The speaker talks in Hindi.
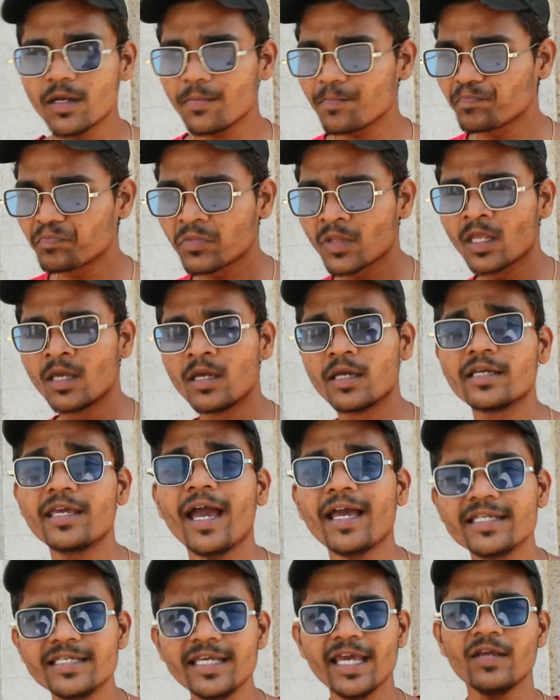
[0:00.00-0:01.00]
मतलब
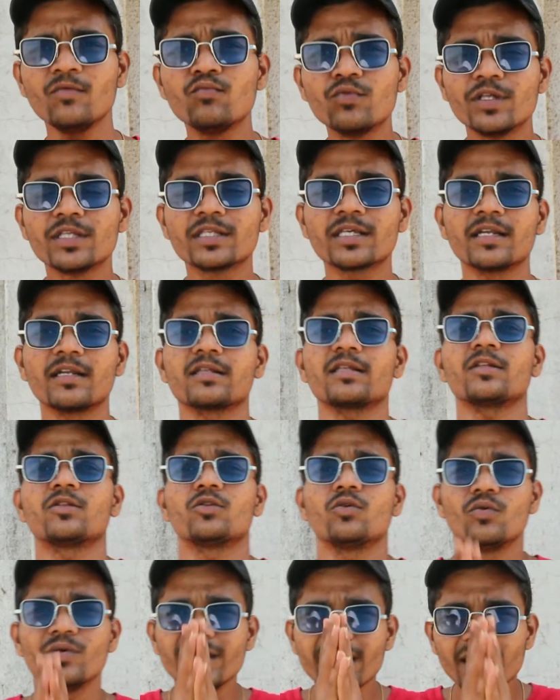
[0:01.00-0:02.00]
क्या ये इन्फ्लुएंस करना
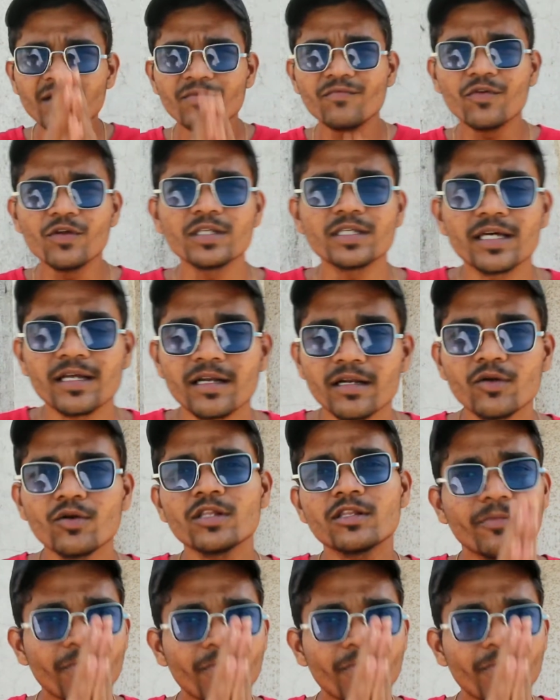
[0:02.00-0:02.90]
चाहते हो ये इन्फ्लुएंस कर रहे हो ना